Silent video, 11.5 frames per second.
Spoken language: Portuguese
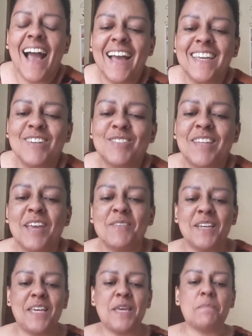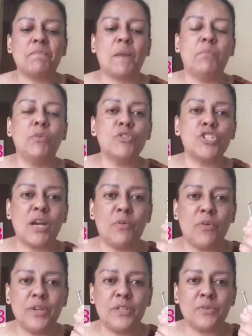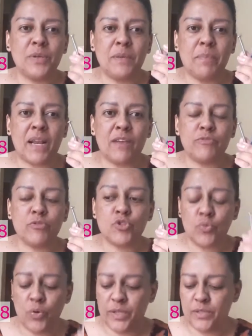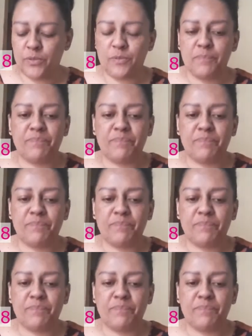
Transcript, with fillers: Aí eu tenho aqui bucha 8 e parafuso 8.